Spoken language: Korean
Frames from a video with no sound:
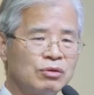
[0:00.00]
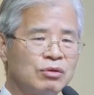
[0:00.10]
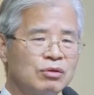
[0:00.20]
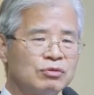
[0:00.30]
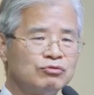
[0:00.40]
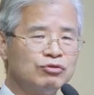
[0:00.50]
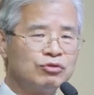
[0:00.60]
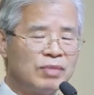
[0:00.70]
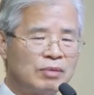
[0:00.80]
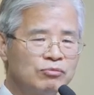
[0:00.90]
또
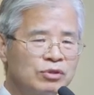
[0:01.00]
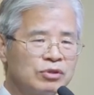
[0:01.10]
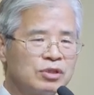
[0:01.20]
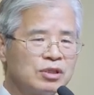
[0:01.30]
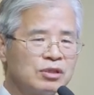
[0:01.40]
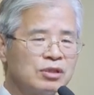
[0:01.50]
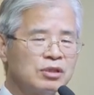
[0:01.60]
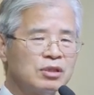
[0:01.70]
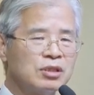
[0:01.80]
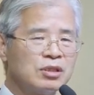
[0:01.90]
우주 만물
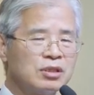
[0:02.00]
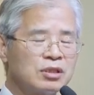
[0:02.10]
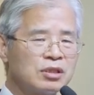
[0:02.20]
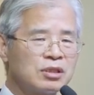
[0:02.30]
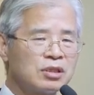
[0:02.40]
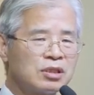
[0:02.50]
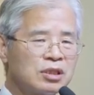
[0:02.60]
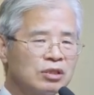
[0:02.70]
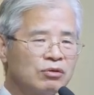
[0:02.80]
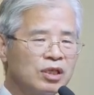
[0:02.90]

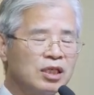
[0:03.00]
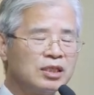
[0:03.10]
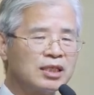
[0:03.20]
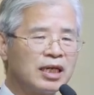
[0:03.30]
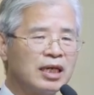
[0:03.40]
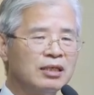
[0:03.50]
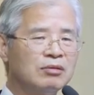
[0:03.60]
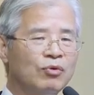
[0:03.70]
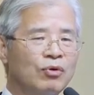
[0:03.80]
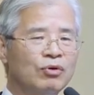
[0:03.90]
그리고 이 세상에
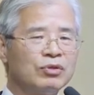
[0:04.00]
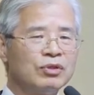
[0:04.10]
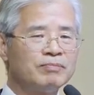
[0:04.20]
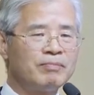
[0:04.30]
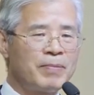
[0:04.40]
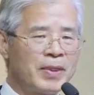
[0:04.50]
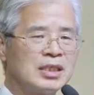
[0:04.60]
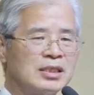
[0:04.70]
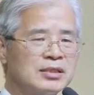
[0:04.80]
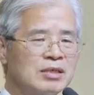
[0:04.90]
있는 모든
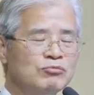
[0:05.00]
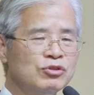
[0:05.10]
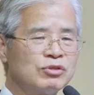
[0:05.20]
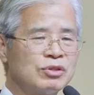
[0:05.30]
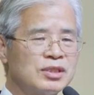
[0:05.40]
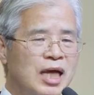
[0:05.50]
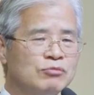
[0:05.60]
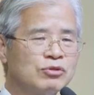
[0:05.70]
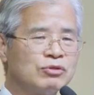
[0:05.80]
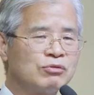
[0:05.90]
생물들,
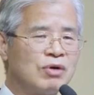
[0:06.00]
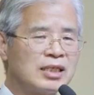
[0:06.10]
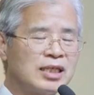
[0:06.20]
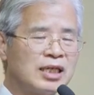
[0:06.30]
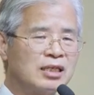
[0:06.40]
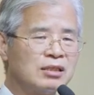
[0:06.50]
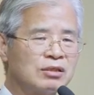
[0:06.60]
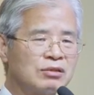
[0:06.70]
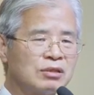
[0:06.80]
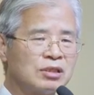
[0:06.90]
나무들과 살아있는
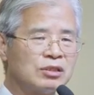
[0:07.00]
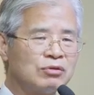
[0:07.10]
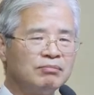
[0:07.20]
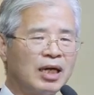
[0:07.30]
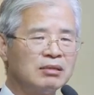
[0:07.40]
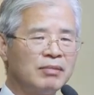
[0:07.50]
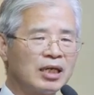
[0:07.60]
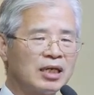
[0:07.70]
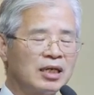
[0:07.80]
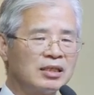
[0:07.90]
것들 그리고
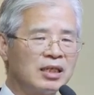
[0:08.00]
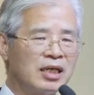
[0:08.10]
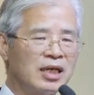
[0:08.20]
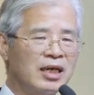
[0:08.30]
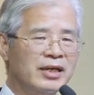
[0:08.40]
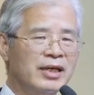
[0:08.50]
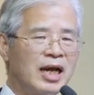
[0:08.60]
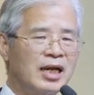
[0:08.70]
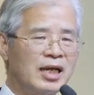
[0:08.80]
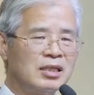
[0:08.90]
마지막 인간들에게
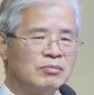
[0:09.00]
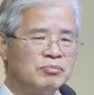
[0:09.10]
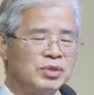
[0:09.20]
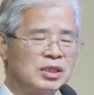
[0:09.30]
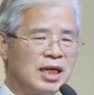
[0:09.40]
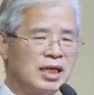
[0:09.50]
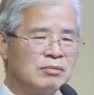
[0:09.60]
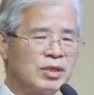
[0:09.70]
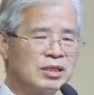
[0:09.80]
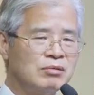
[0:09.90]
하나님의 빛,
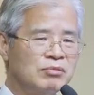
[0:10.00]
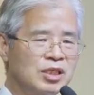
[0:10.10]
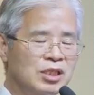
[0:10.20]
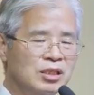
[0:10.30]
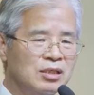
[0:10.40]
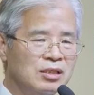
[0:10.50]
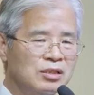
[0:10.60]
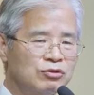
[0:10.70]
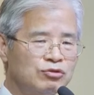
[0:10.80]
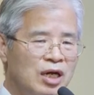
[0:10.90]
하나님의 생명이
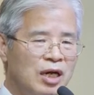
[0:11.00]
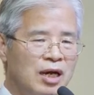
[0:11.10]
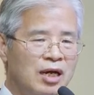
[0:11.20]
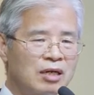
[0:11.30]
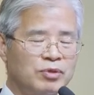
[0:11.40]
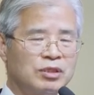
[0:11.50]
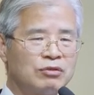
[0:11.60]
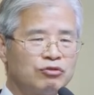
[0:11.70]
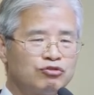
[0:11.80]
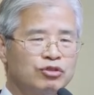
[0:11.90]
쫙
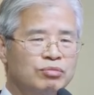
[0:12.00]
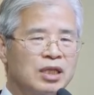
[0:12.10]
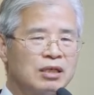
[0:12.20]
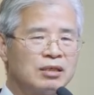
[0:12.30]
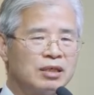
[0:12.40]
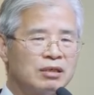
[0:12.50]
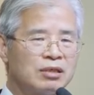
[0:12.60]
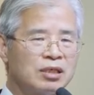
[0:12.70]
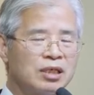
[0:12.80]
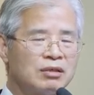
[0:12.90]
비춰서 주입이 된 거예요.
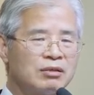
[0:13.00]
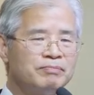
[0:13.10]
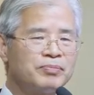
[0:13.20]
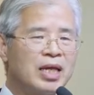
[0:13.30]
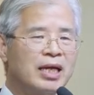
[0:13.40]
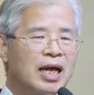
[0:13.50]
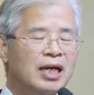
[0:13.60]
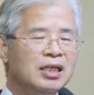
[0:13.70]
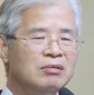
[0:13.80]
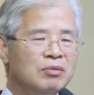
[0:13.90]
그래서
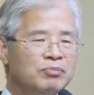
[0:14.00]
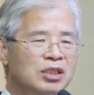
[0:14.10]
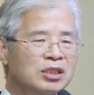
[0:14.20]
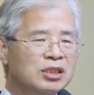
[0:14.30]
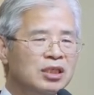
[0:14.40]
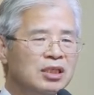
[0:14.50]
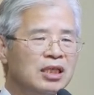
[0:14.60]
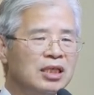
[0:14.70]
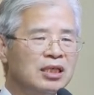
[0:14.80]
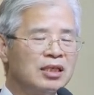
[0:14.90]
하나님의 빛이
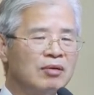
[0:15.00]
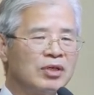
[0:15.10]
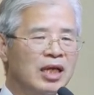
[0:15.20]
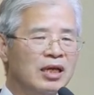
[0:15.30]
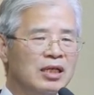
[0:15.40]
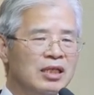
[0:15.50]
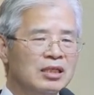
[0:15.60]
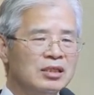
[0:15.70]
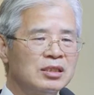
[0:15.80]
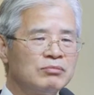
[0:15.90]
있기 때문에
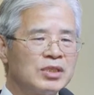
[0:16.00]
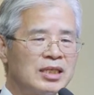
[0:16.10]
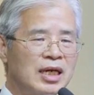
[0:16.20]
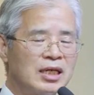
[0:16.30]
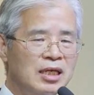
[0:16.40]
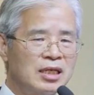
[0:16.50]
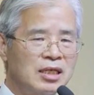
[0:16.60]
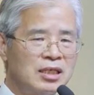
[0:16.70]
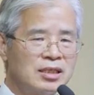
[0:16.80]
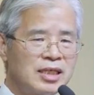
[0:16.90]
지금 세상이
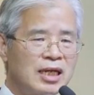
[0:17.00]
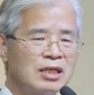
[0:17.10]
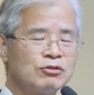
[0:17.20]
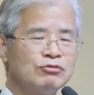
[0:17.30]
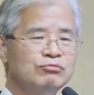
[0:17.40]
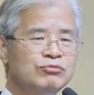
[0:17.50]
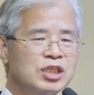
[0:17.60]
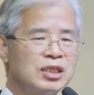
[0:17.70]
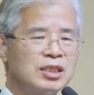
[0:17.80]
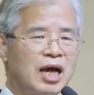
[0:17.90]
살아서
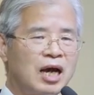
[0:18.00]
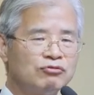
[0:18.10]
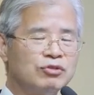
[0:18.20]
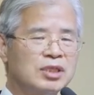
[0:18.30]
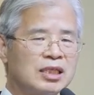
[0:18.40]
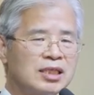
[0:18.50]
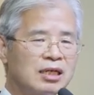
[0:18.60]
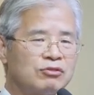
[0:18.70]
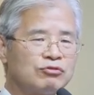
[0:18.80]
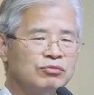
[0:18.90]
움직인다. 우리가
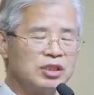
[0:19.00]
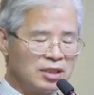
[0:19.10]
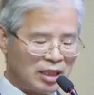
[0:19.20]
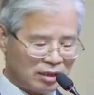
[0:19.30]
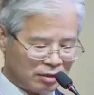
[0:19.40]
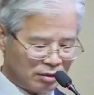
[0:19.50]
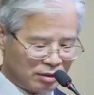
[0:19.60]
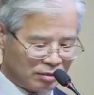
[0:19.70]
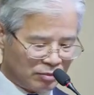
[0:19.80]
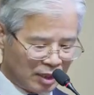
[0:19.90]
살아서 움직인다는 그런
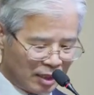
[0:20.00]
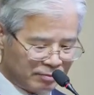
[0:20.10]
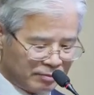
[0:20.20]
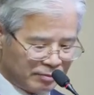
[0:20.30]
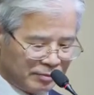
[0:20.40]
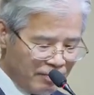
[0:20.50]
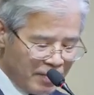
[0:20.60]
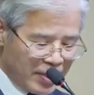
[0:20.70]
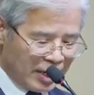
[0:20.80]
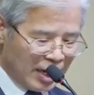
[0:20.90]
뜻입니다.
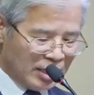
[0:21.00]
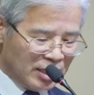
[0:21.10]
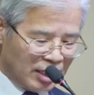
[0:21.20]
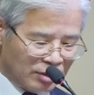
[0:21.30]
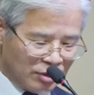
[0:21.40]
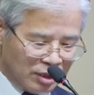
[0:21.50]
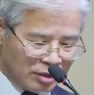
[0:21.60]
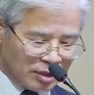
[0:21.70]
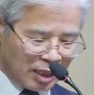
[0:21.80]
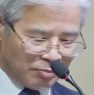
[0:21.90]
하나님께서 이
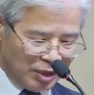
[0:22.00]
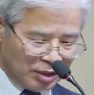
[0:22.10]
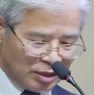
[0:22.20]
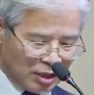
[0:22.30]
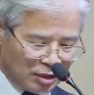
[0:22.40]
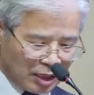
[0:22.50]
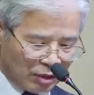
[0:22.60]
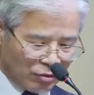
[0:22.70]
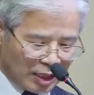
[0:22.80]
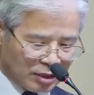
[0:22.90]
세상에 빛이
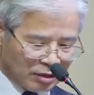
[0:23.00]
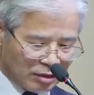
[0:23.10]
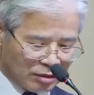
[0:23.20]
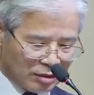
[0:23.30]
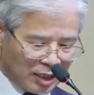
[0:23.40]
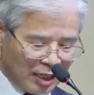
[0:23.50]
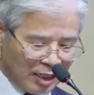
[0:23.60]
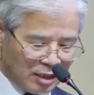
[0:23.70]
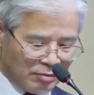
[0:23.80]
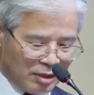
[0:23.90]
있으라고 하신 것은
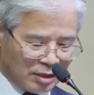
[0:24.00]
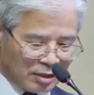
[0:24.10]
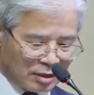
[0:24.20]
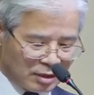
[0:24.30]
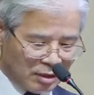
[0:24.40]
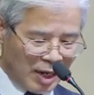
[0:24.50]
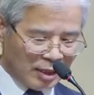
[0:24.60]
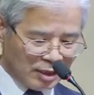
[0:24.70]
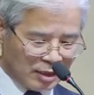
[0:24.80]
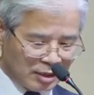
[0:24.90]
하나님이
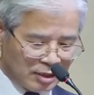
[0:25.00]
그만,